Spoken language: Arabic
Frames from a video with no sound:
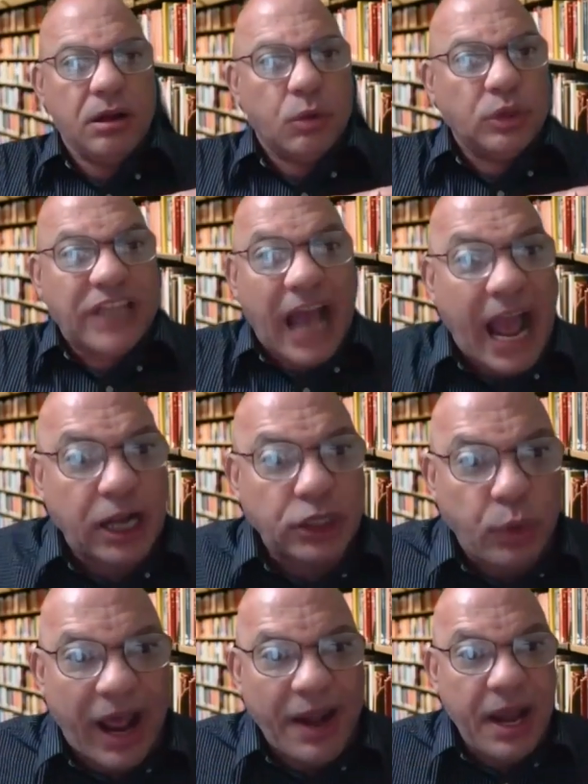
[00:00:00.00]

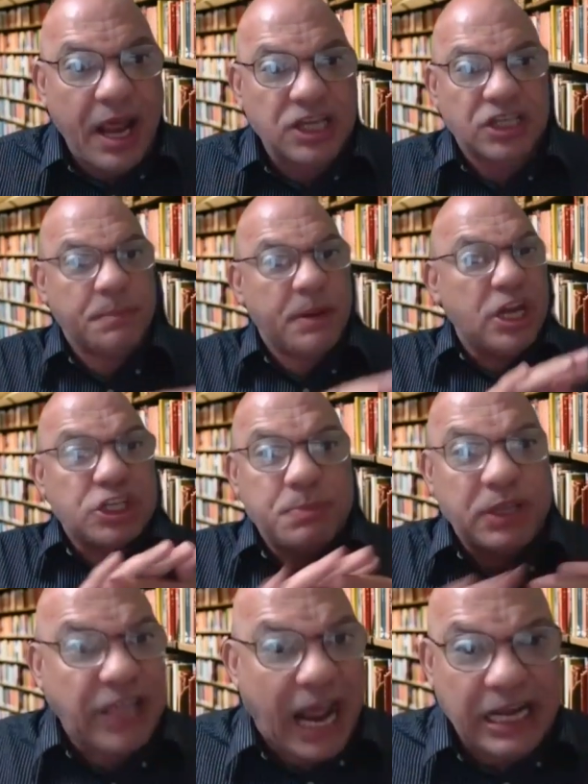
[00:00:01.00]
وضحكتوا على الناس باسم
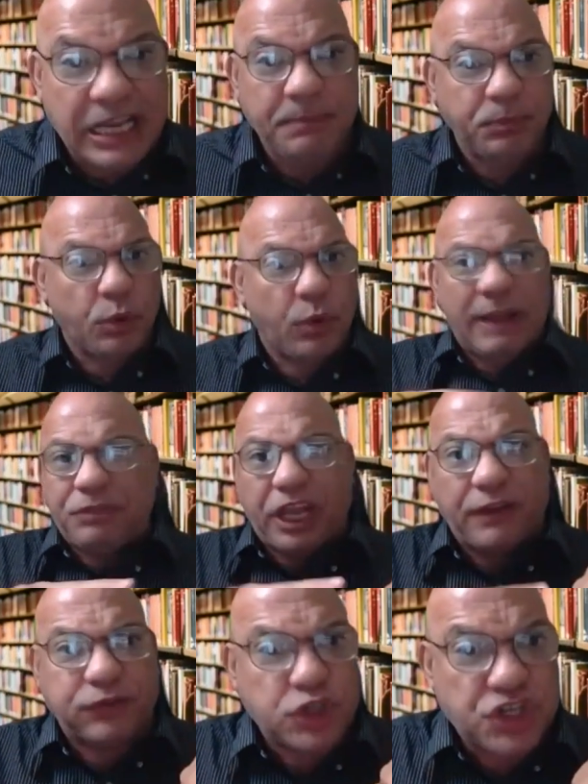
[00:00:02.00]
التعليم ولا
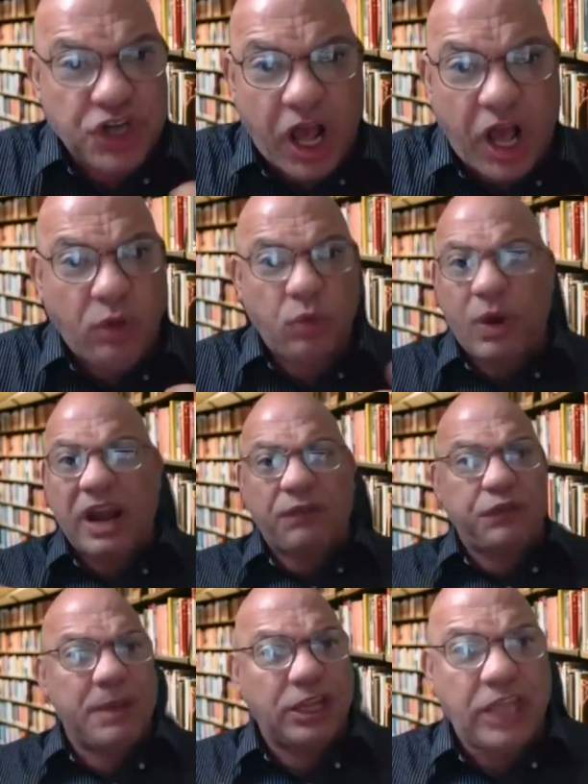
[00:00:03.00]
بتعرفوا تشرحوا ولا
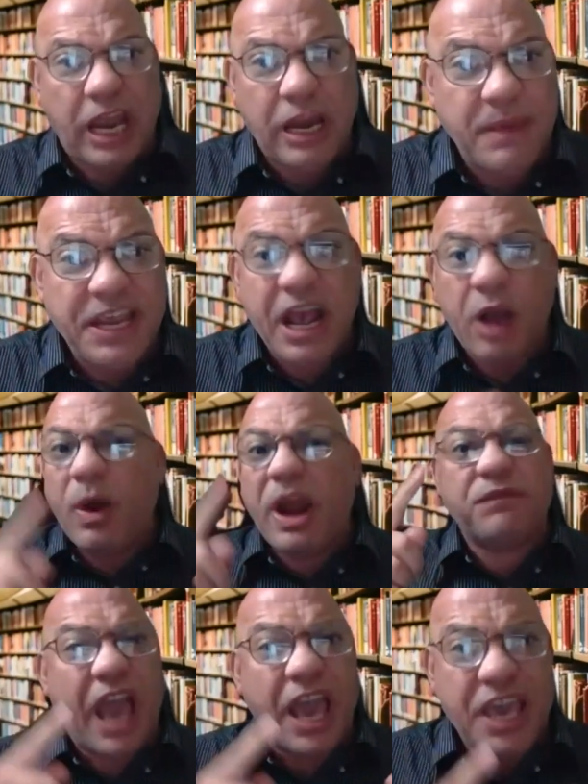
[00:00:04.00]
في ماده علميه ولا
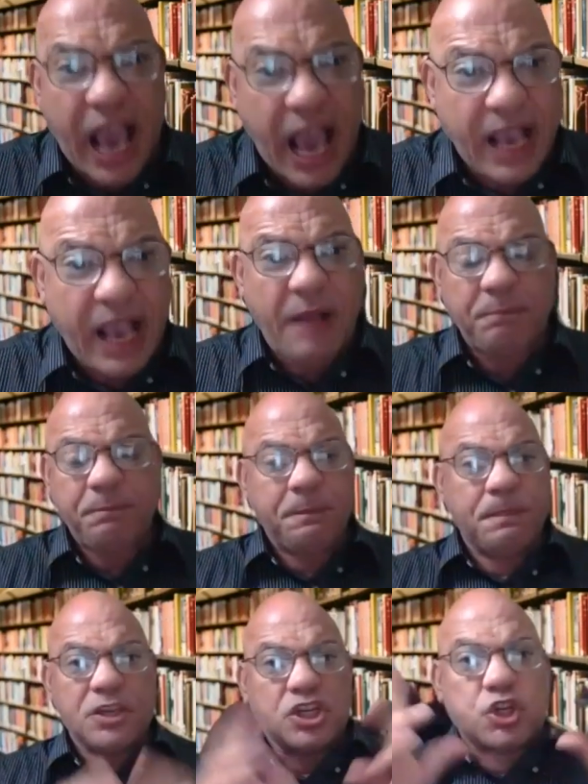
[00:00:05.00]
في اي حاجه
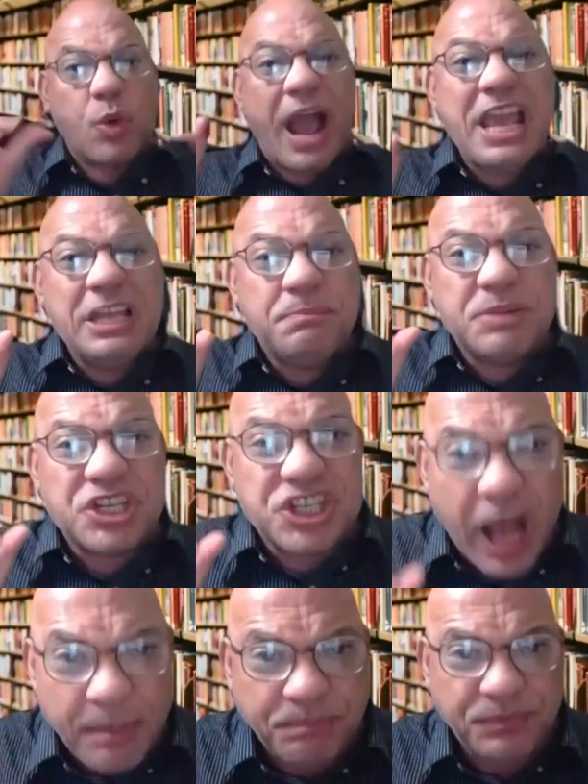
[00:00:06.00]
شويه
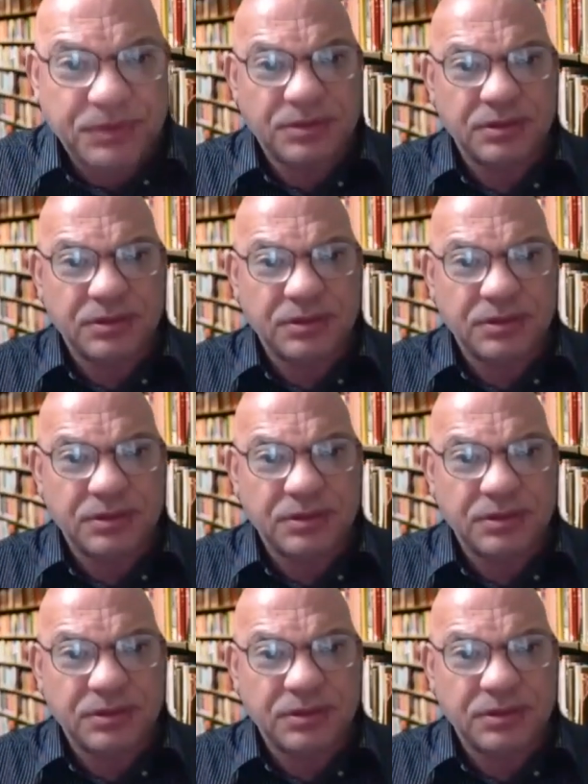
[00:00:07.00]
بالظبط